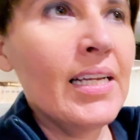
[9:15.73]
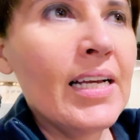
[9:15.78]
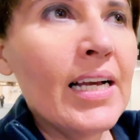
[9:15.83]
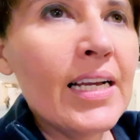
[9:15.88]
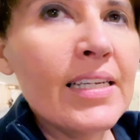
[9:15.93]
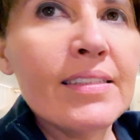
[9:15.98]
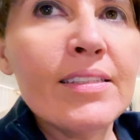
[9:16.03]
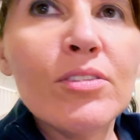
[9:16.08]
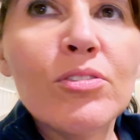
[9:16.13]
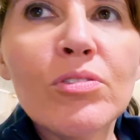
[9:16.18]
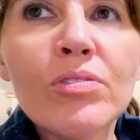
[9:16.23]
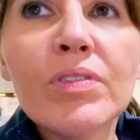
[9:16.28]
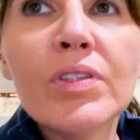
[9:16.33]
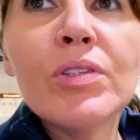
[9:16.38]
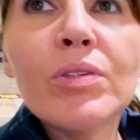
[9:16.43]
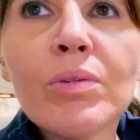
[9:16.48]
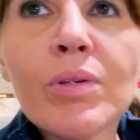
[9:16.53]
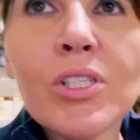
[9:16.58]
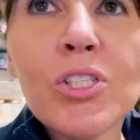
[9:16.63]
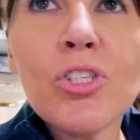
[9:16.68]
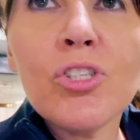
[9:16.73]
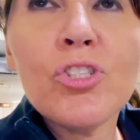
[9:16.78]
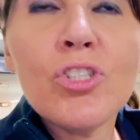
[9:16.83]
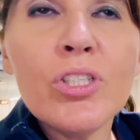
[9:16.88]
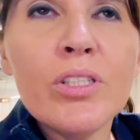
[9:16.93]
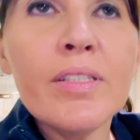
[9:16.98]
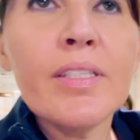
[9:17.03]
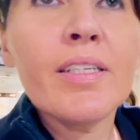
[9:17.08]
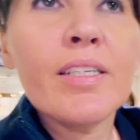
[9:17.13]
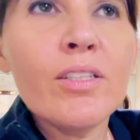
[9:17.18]
Ah, intanto vedo qua c'è
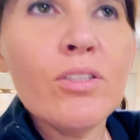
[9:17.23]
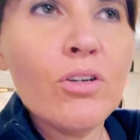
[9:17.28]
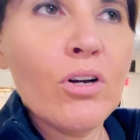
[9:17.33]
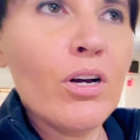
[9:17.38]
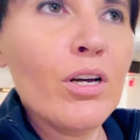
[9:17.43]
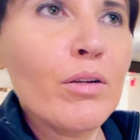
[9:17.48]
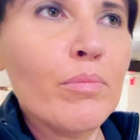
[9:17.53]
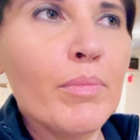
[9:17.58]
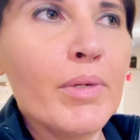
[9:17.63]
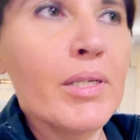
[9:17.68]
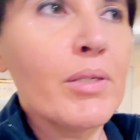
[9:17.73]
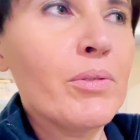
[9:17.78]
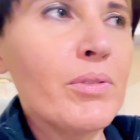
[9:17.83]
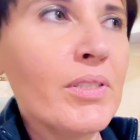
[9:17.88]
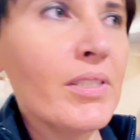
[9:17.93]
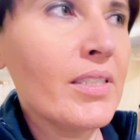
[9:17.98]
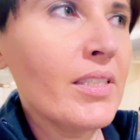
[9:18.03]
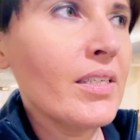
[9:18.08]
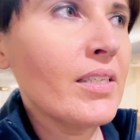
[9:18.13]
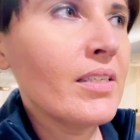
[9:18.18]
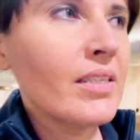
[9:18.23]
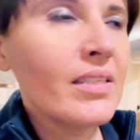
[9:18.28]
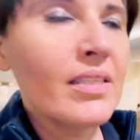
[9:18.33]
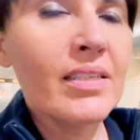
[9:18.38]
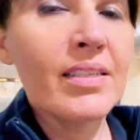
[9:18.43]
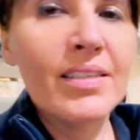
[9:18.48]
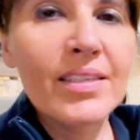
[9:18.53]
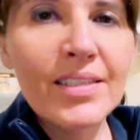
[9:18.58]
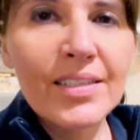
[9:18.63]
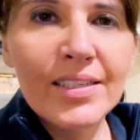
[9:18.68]
gente che dorme, quindi
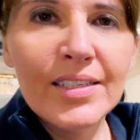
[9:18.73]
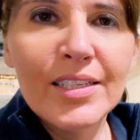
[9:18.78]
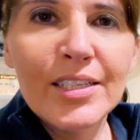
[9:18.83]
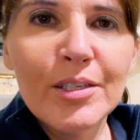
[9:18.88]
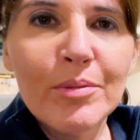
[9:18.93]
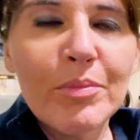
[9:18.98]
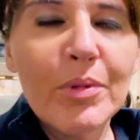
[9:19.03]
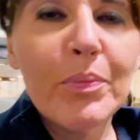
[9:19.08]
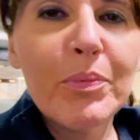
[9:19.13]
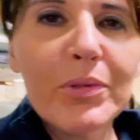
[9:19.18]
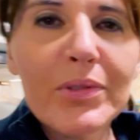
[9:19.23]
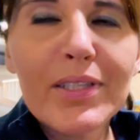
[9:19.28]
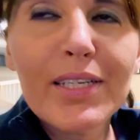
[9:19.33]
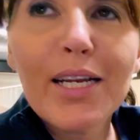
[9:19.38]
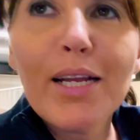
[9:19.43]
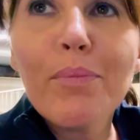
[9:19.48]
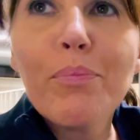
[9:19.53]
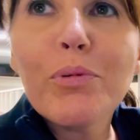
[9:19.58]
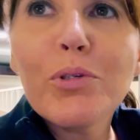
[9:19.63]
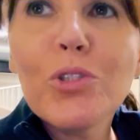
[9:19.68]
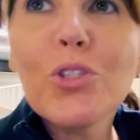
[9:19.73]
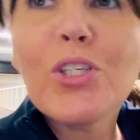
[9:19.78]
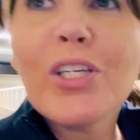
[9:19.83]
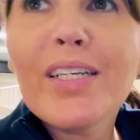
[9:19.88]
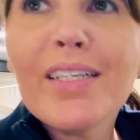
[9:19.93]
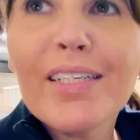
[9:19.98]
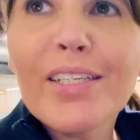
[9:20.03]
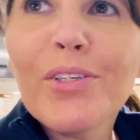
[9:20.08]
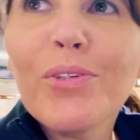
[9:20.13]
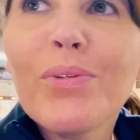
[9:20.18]
mi potrei
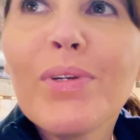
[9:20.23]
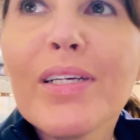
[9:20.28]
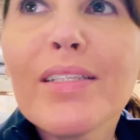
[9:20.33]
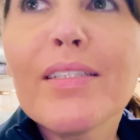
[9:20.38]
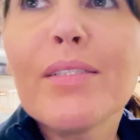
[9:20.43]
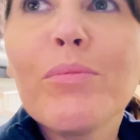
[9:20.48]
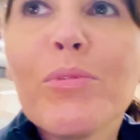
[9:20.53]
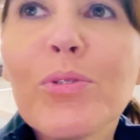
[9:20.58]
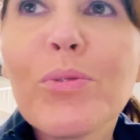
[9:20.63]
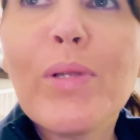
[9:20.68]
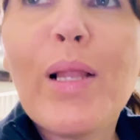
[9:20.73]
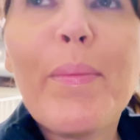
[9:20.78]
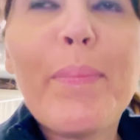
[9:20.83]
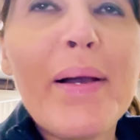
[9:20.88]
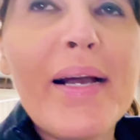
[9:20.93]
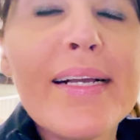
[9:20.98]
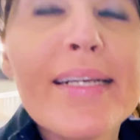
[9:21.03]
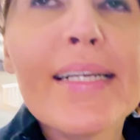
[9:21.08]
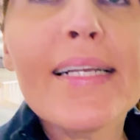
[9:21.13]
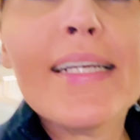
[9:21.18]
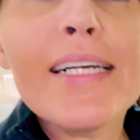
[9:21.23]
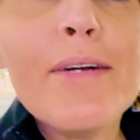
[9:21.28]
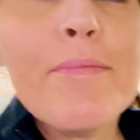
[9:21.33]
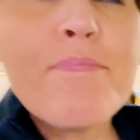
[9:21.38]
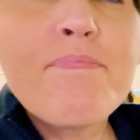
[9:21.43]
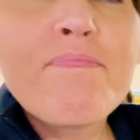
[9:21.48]
appoggiare anche un attimo sulla panca